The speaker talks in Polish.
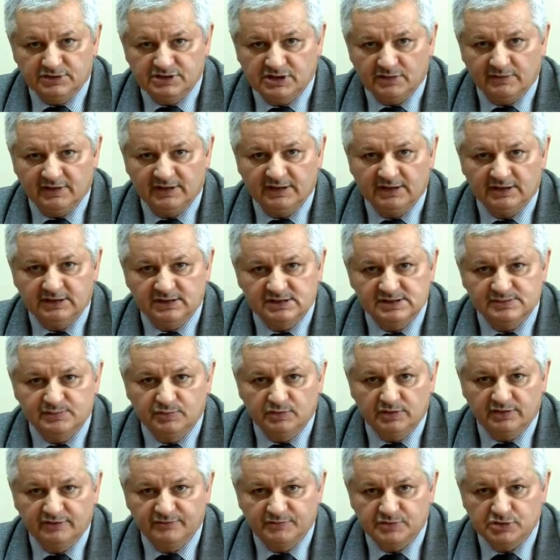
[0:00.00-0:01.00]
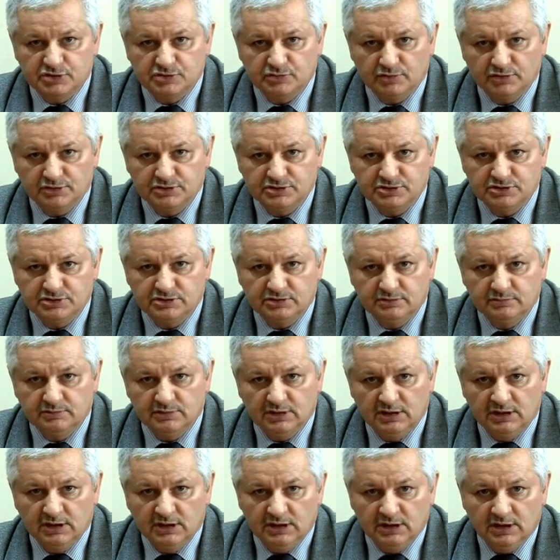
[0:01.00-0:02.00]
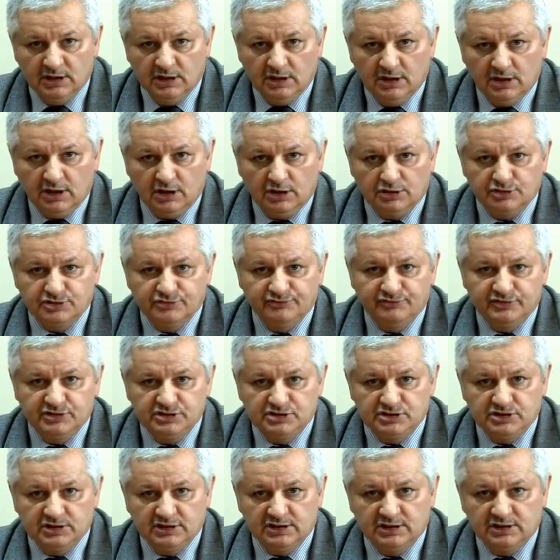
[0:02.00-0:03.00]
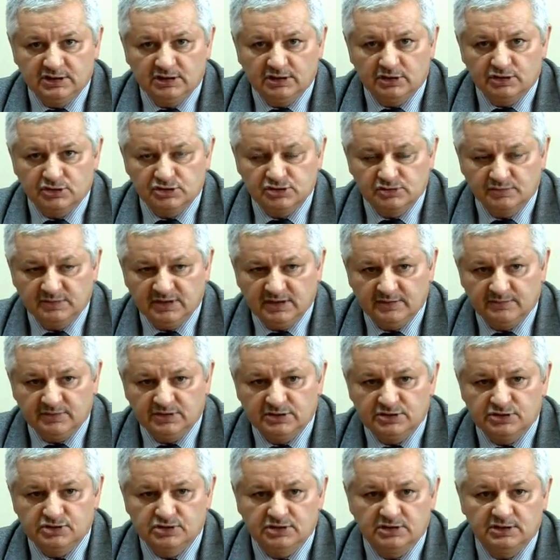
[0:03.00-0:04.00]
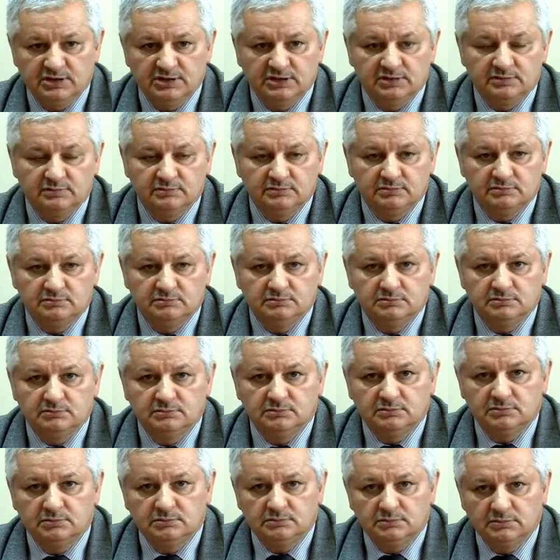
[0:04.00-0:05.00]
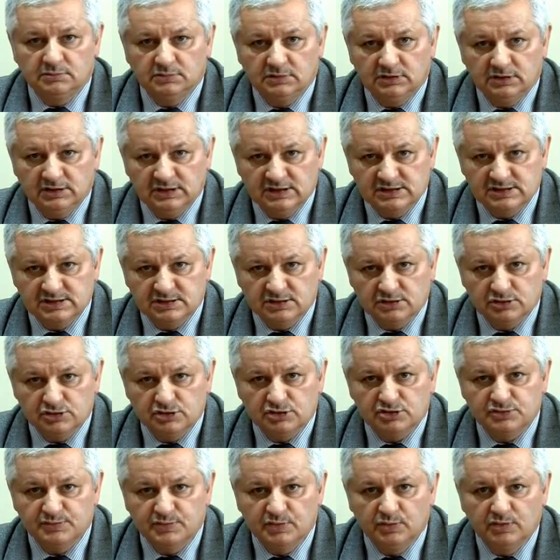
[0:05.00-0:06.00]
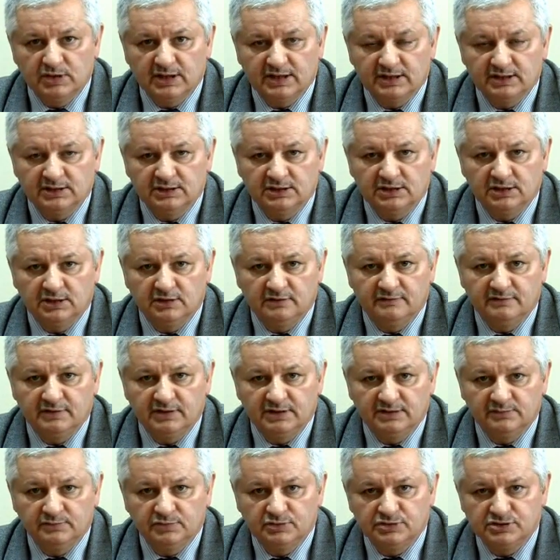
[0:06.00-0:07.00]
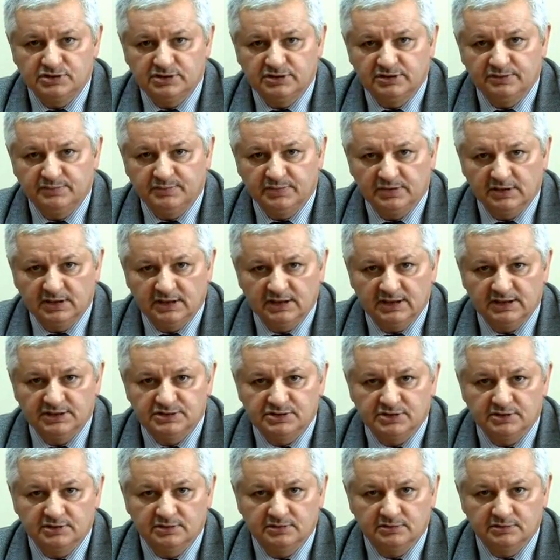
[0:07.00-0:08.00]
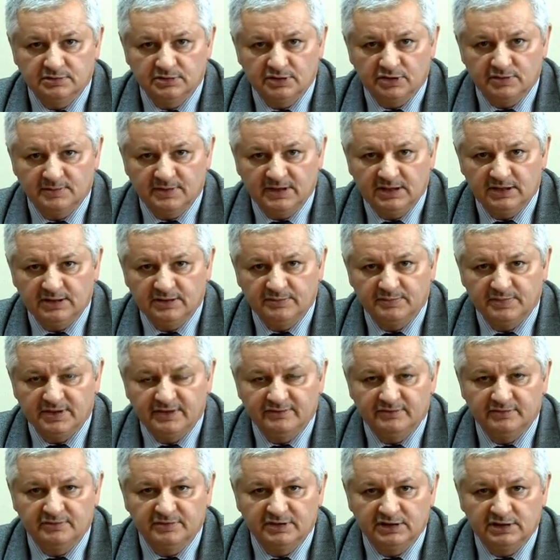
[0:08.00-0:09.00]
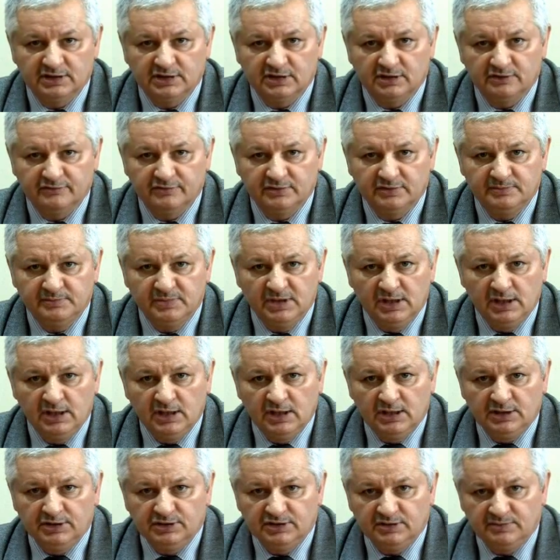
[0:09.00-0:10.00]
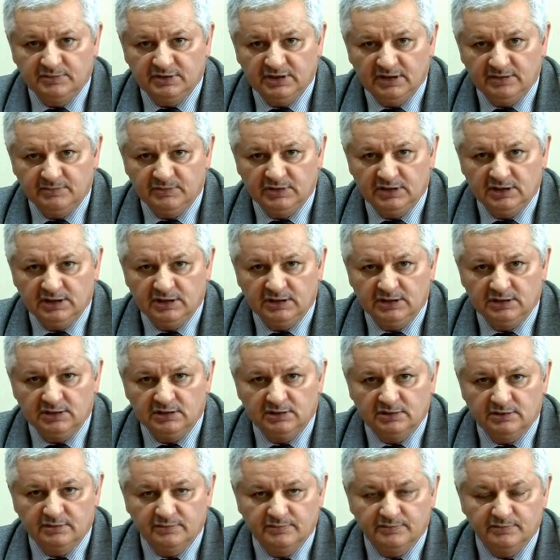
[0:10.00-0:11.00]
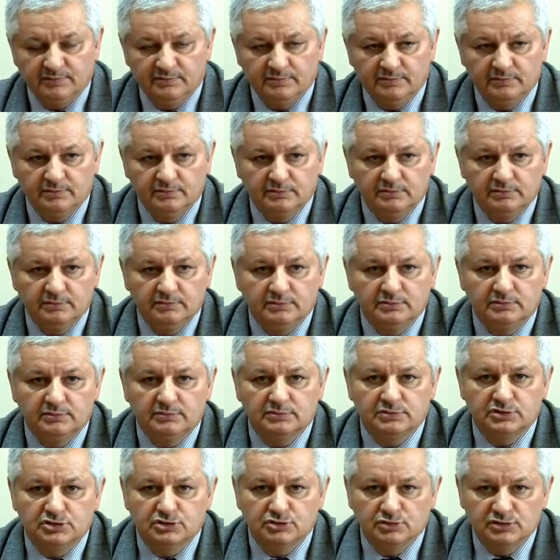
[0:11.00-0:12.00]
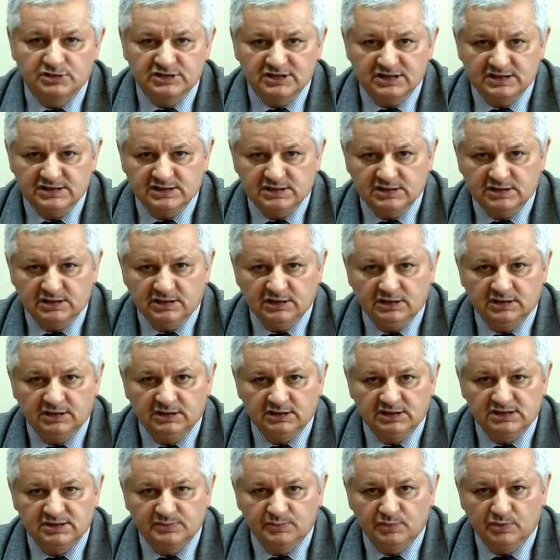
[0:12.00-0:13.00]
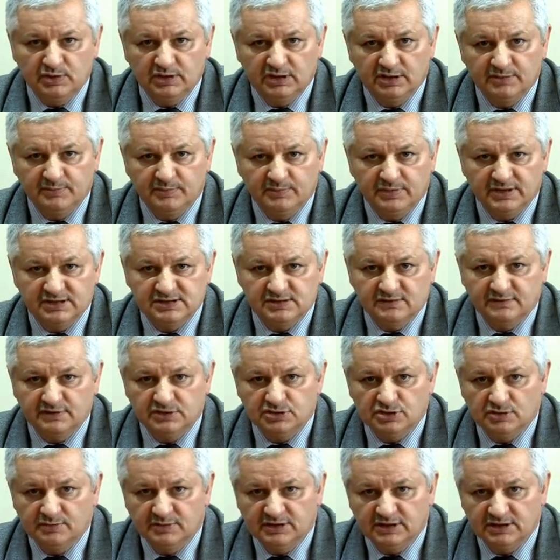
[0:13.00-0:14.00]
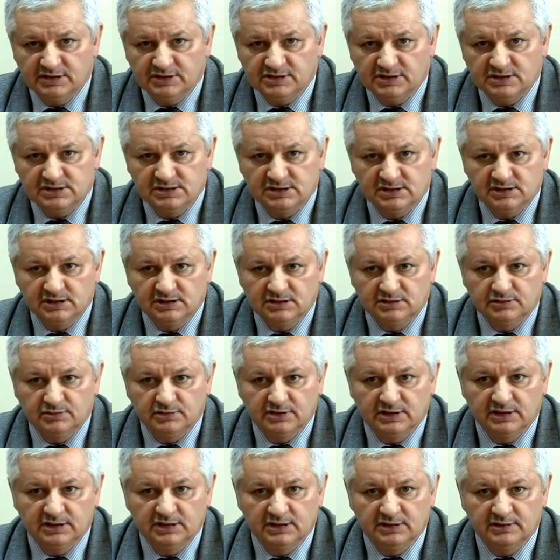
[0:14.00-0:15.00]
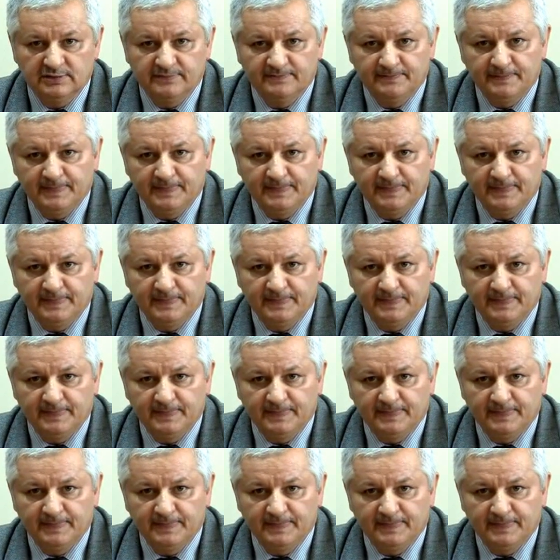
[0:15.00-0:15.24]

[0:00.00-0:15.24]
działania tych spółek w przyszłości. Oczywiście rozumiemy, że jest to spółka rynkowa, musi podlegać normalnym prawom rynkowym. Tym niemniej sukcesy innych spółek pracowniczo-menedżerskich, które